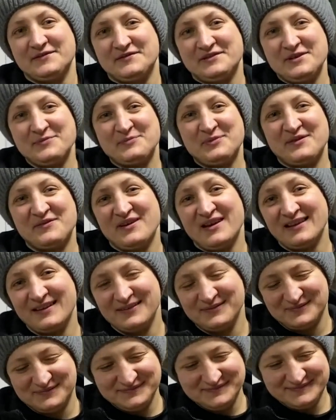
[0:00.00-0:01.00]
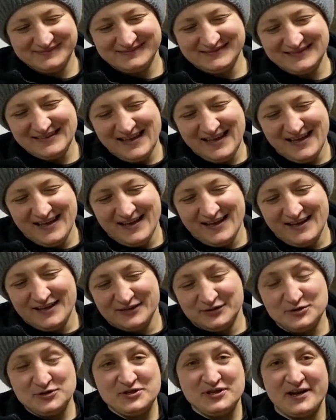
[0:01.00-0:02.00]
Всем привет!
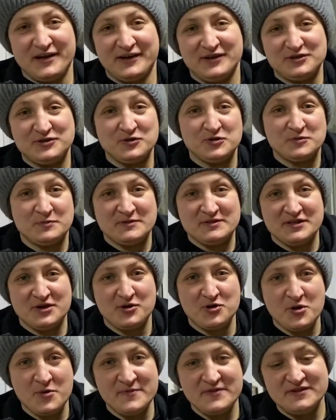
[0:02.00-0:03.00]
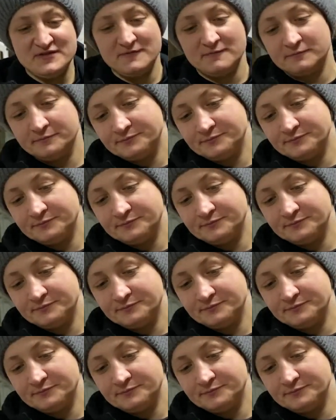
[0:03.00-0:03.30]
Друзья, хочу вас познакомить